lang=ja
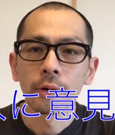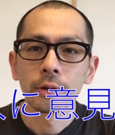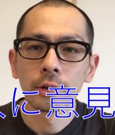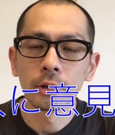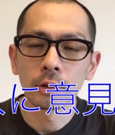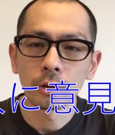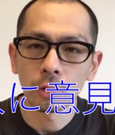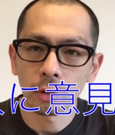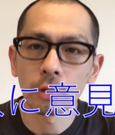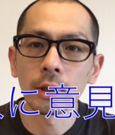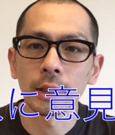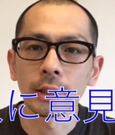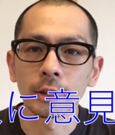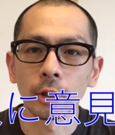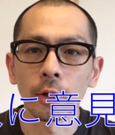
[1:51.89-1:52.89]
いうところな
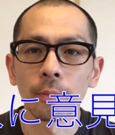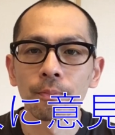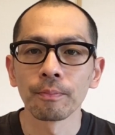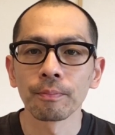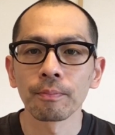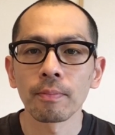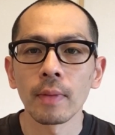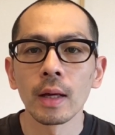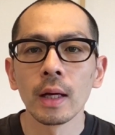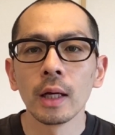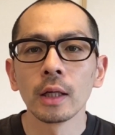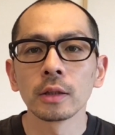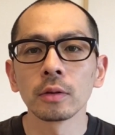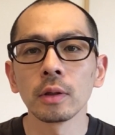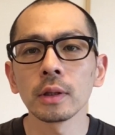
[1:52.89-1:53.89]
んですよ。
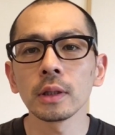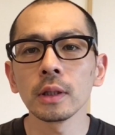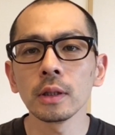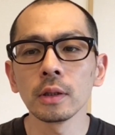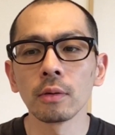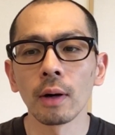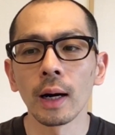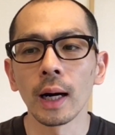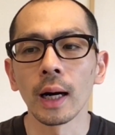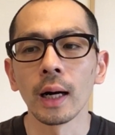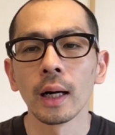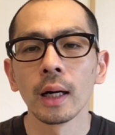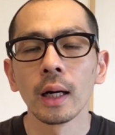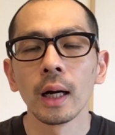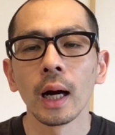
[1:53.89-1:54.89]
それっていうのは、